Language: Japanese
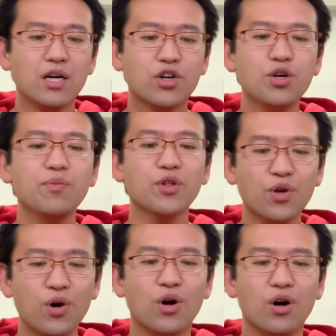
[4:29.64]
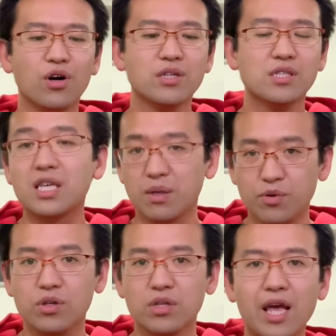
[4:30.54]
雲と
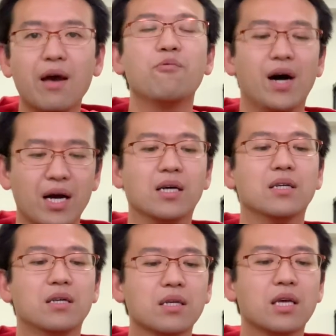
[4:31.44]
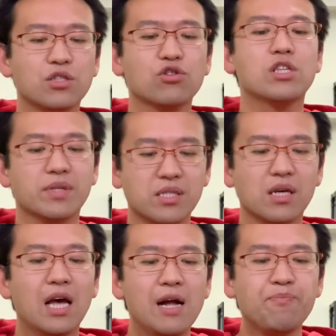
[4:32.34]
スキブでファガン継承してます
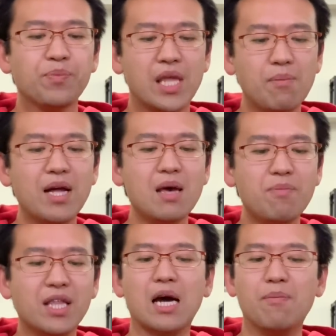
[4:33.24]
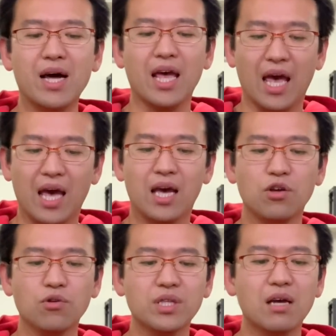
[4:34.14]
たまればたまれ
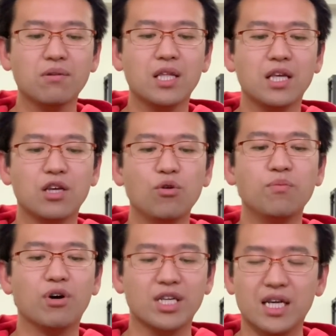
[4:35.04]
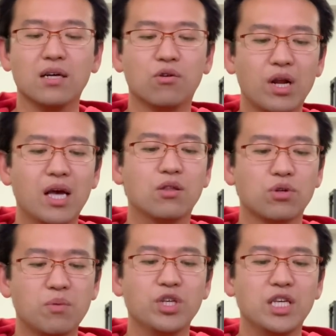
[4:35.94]
4ターンの間2コンボ加算これ
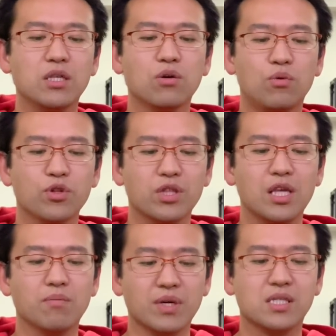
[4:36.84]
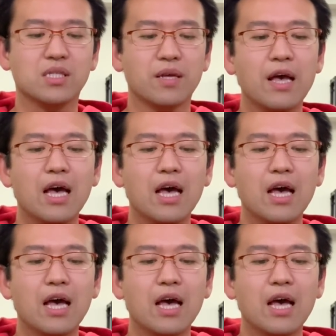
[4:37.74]
とてもいいと思っています